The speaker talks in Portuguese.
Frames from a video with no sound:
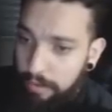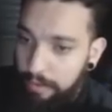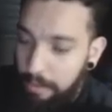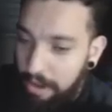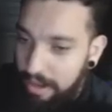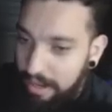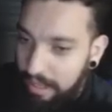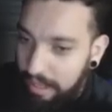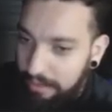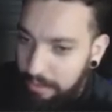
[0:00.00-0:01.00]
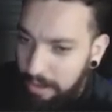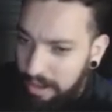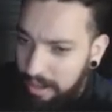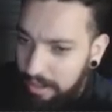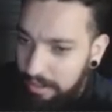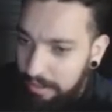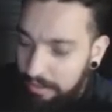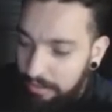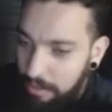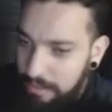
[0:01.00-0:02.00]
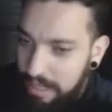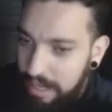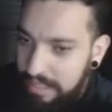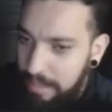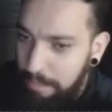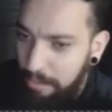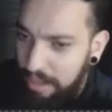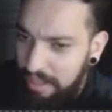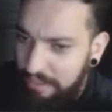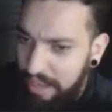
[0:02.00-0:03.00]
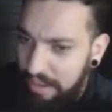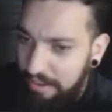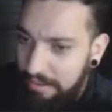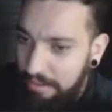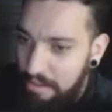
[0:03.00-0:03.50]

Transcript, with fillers: Vambora, galera, vambora. Vamos zerar essa porra aí, velho.